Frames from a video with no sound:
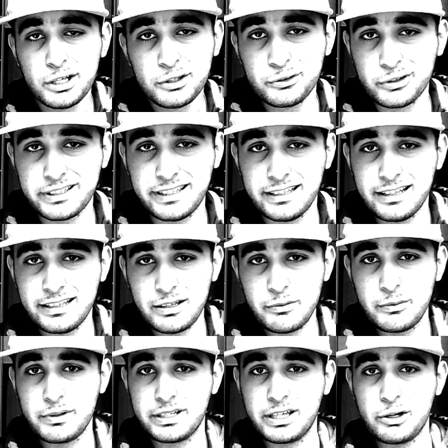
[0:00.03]
Non chiedetemi
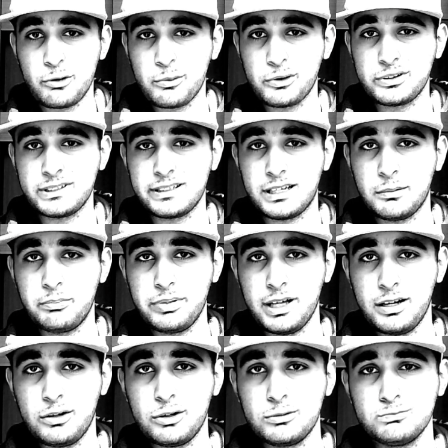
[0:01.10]
perché io porto il
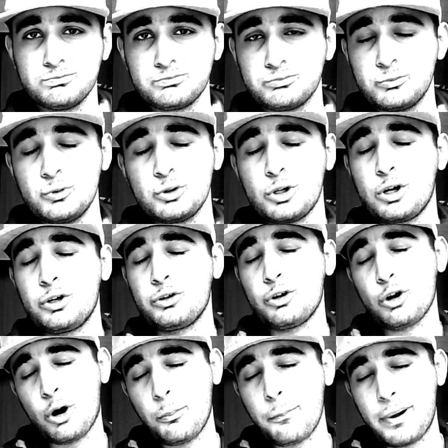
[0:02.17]
cappello, non,
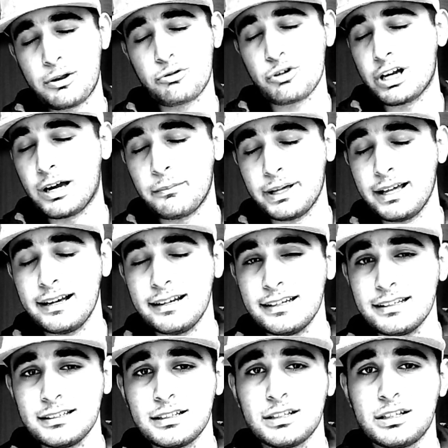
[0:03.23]
non ho perso i
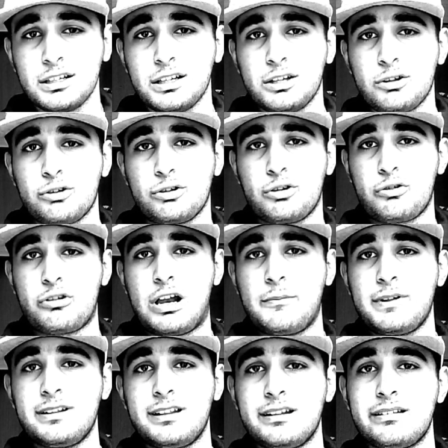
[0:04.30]
capelli, sono
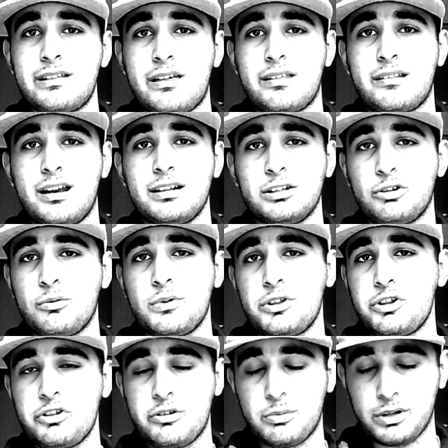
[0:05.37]
solamente disastrati come
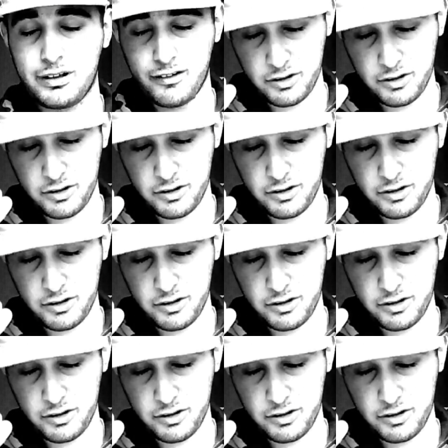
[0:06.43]
ci si poteva